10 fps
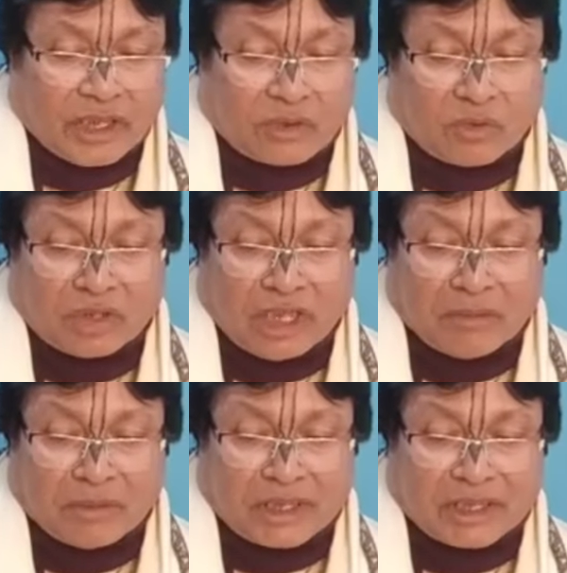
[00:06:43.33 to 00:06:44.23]
এখন
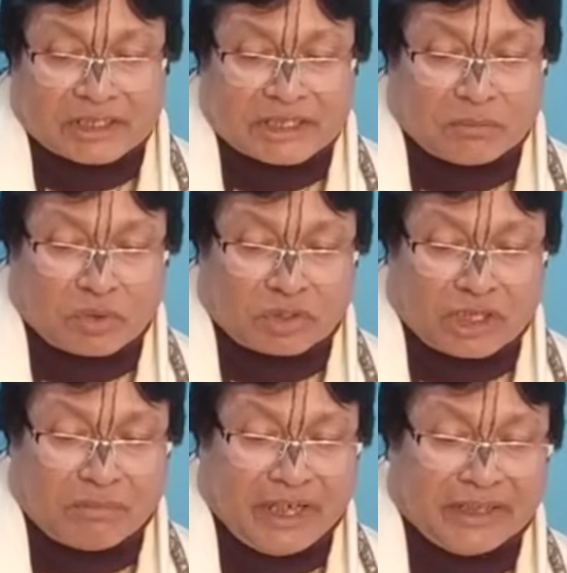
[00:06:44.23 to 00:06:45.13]
আমার কাছে
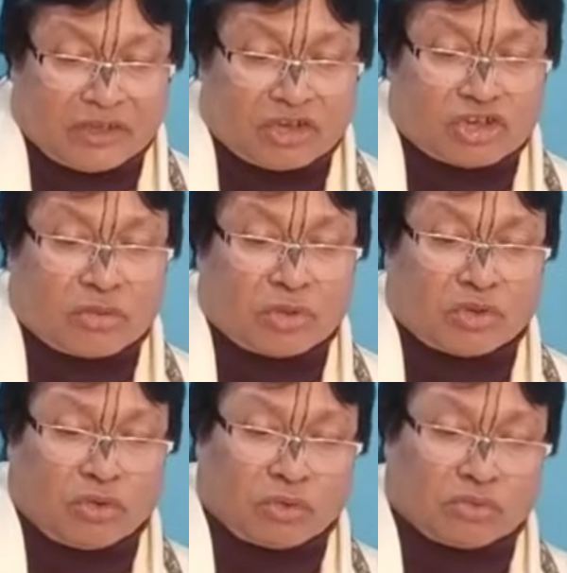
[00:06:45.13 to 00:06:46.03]
ব্রতের মাহাত্য শ্রবণ
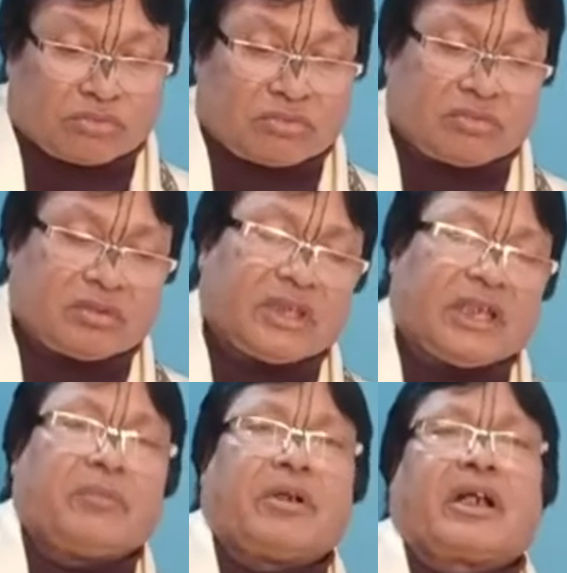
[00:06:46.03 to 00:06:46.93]
করুন
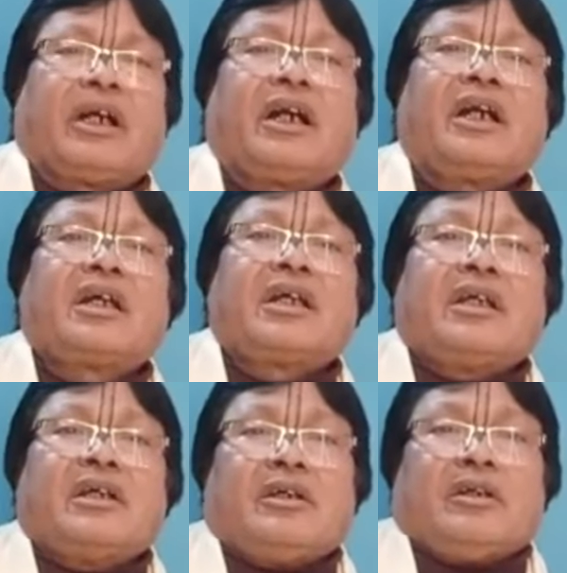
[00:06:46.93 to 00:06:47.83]
এবাগা
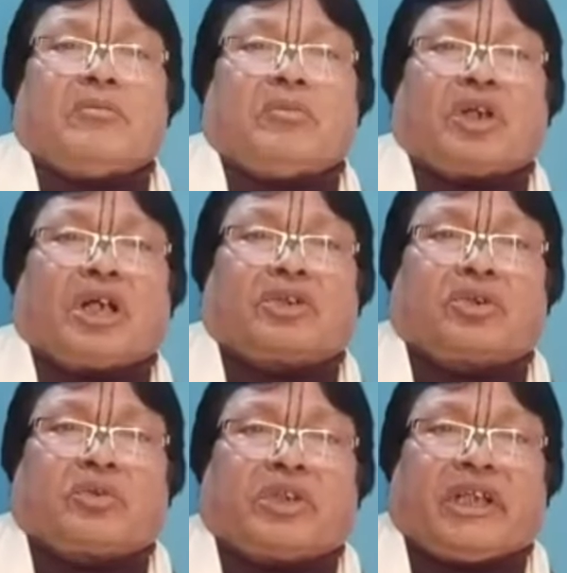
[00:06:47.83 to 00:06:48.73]
মরান্ত
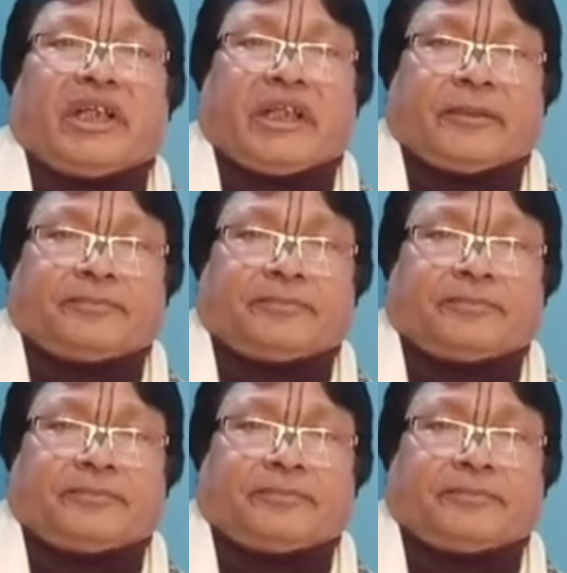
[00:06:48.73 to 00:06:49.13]
করি এ